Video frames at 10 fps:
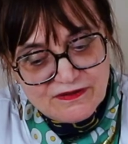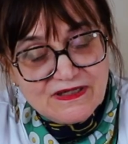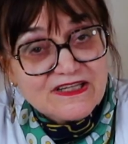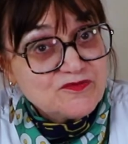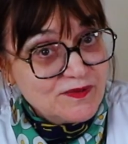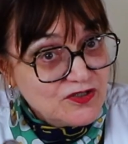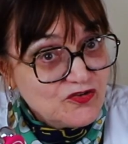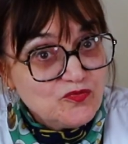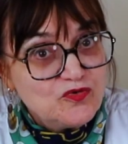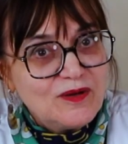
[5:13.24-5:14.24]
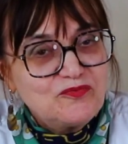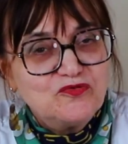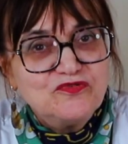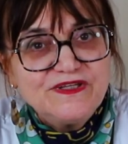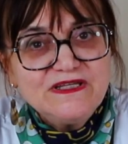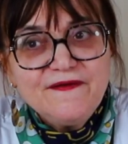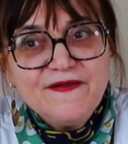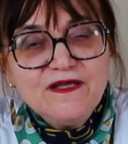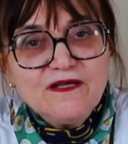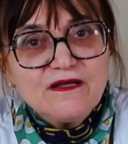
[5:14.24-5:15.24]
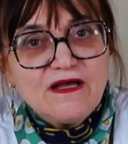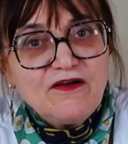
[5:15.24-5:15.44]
euh, l'expérience me l'a prouvé, euh,